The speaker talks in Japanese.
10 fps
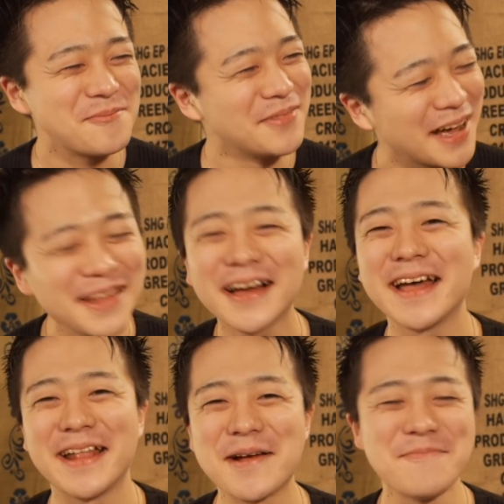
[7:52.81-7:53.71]
なかなか
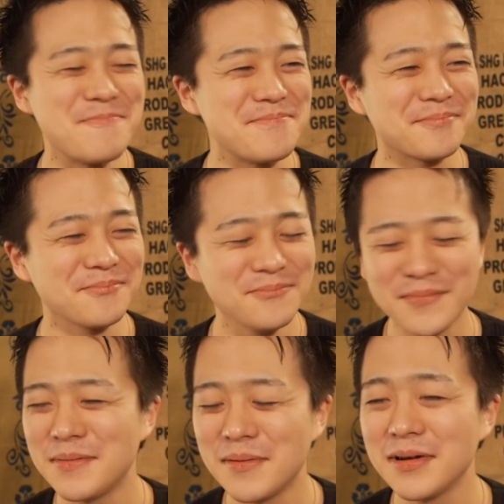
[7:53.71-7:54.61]
やねうん
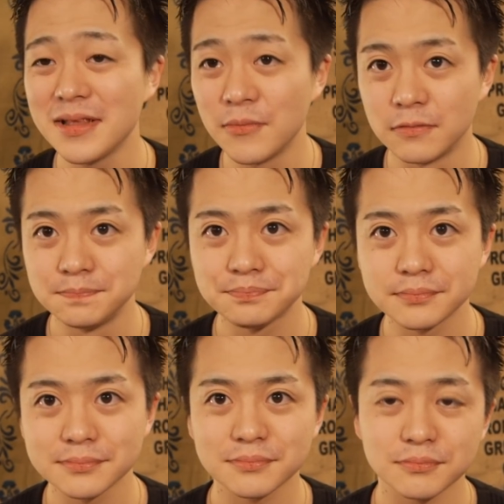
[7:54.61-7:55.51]
まあまあまあでも
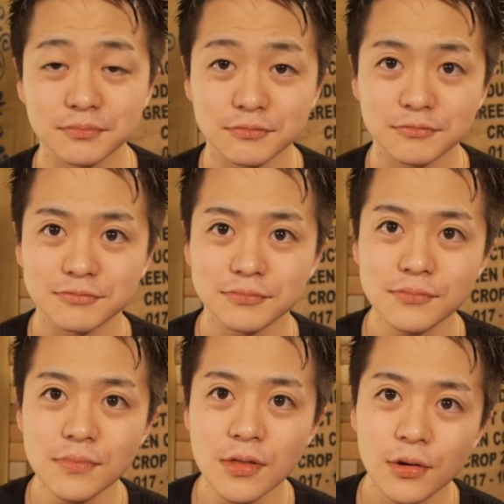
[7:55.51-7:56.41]

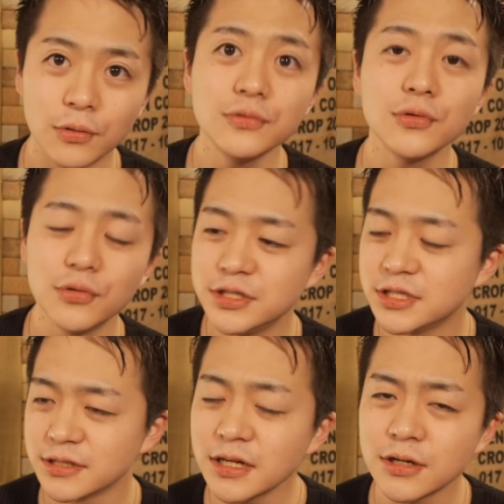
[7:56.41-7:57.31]
え、ほんと美味
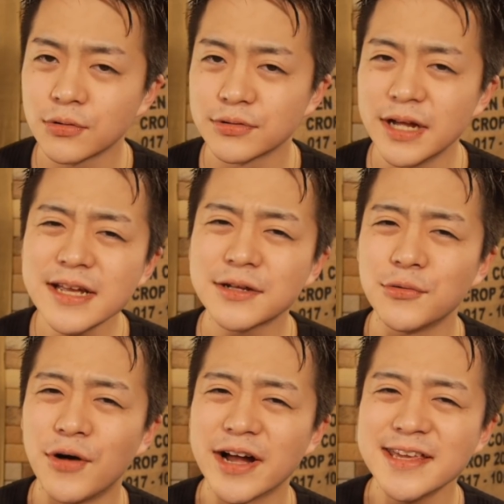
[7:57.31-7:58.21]
しい。なんかこう、誰か
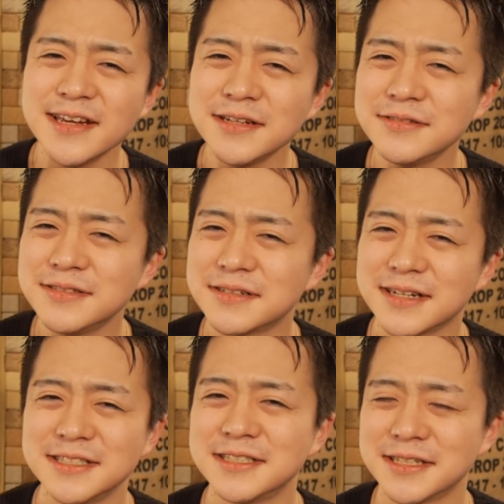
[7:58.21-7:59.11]
と分き合いたくなる
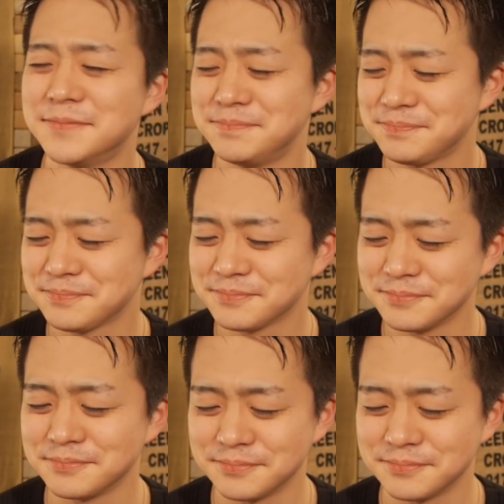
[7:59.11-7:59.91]
感じかな。う